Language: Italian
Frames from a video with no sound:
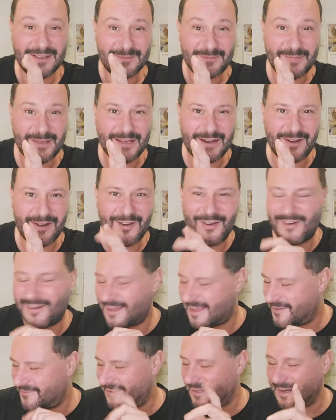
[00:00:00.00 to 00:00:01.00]
però
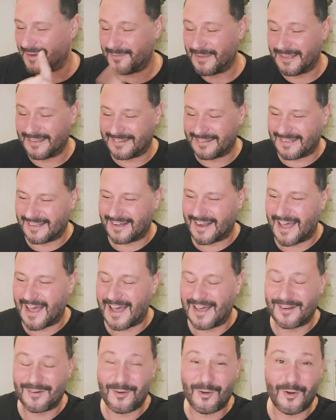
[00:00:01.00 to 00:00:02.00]
è veramente
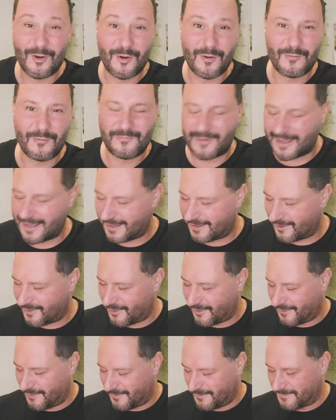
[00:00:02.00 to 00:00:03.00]
raro,
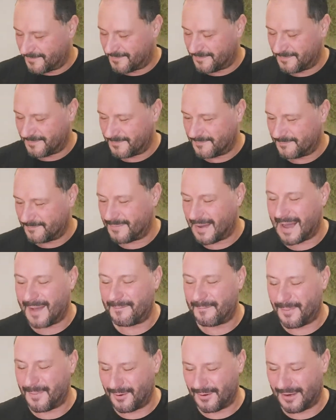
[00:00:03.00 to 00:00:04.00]
ovvero
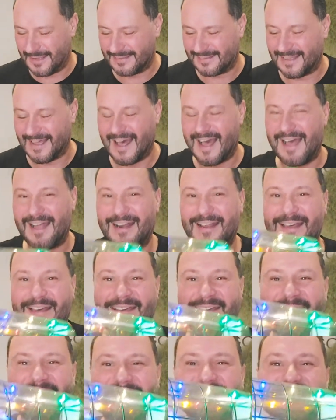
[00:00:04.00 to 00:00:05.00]
Babbo
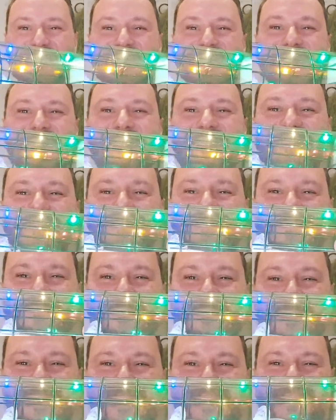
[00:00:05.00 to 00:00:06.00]
Natale
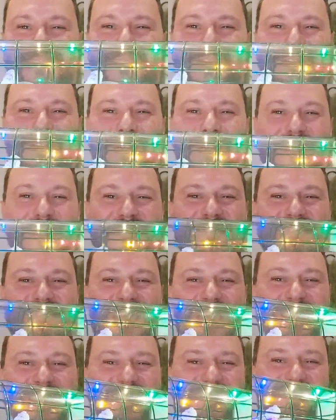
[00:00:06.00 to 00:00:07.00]
dentro la
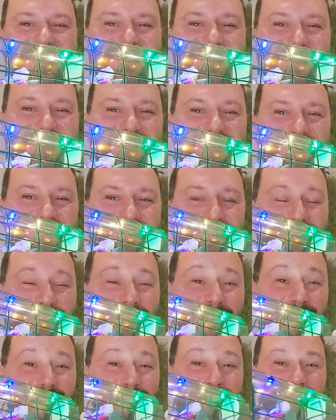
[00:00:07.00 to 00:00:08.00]
serra,
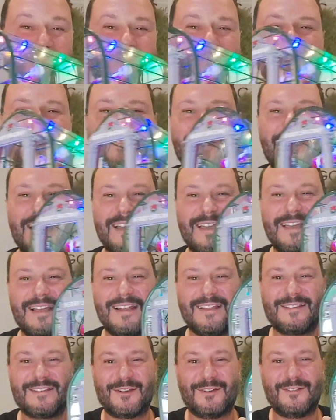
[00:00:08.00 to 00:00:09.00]
ragazzi. Dov'è che
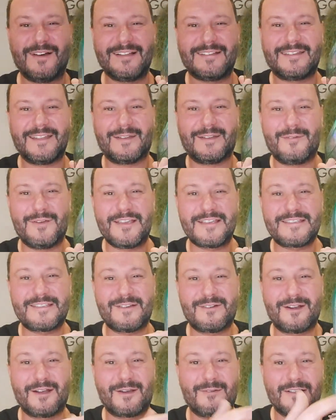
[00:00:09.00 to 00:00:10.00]
la trovate
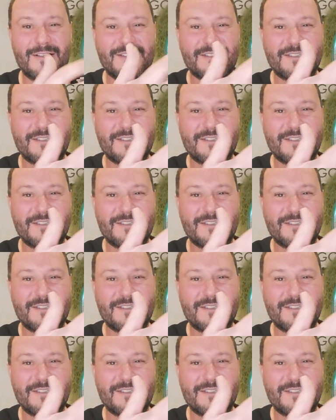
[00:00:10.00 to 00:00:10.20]
questa? Ora qua ci